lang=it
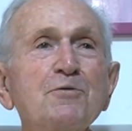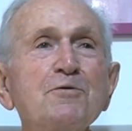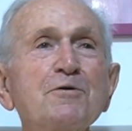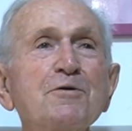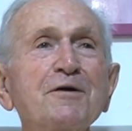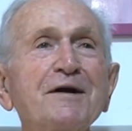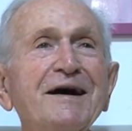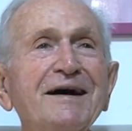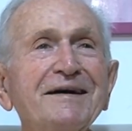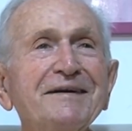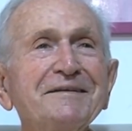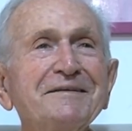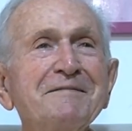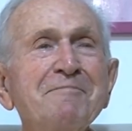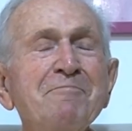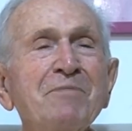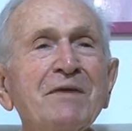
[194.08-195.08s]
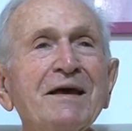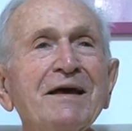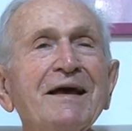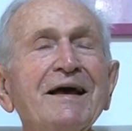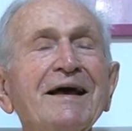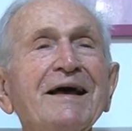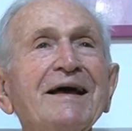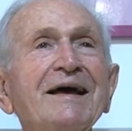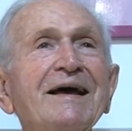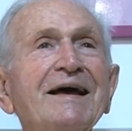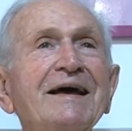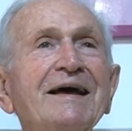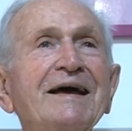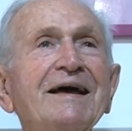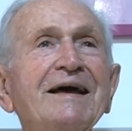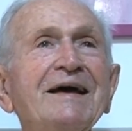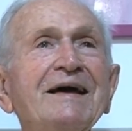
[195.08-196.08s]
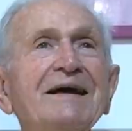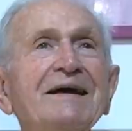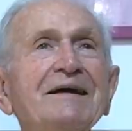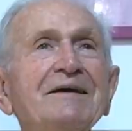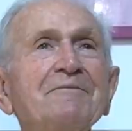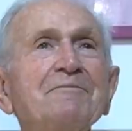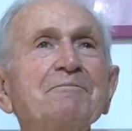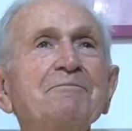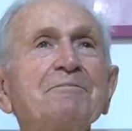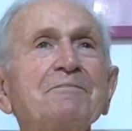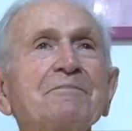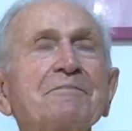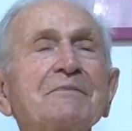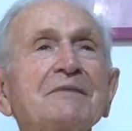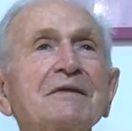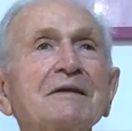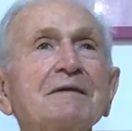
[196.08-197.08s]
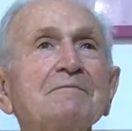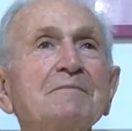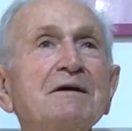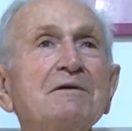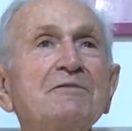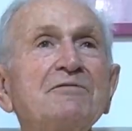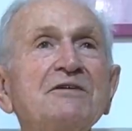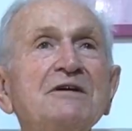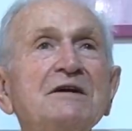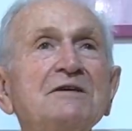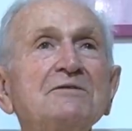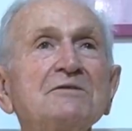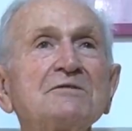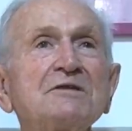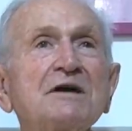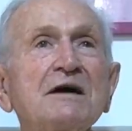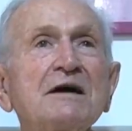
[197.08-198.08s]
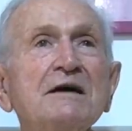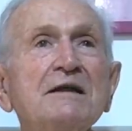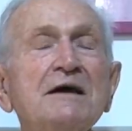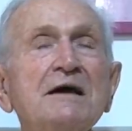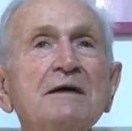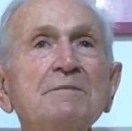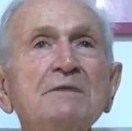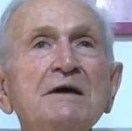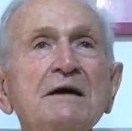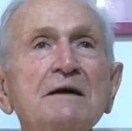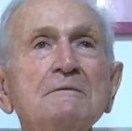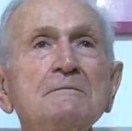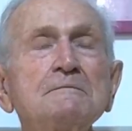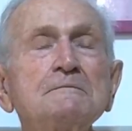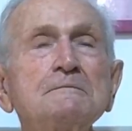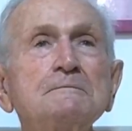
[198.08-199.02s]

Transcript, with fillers: lunga. E abbiamo finito questa accademia